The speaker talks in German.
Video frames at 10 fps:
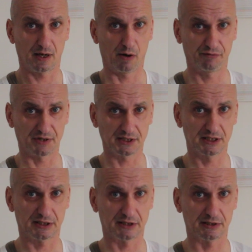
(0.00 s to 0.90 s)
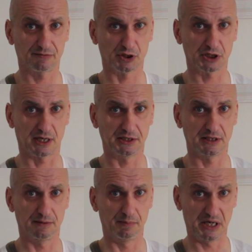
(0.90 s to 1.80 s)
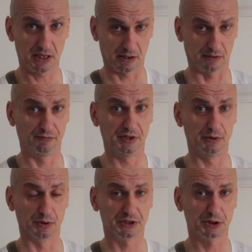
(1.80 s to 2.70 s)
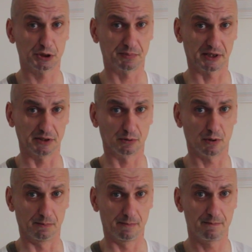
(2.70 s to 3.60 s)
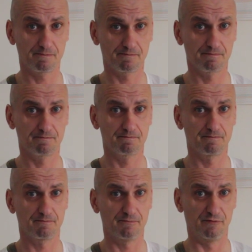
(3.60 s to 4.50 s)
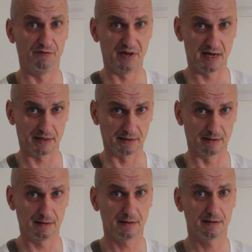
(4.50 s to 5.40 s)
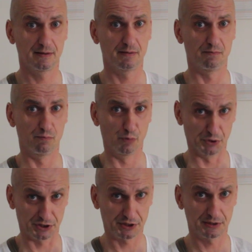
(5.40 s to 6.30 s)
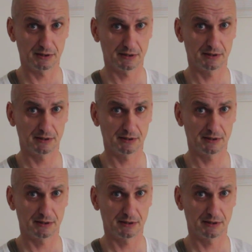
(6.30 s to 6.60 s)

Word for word: auf das ich wahrscheinlich in mehreren Videos zu sprechen kommen werden muss.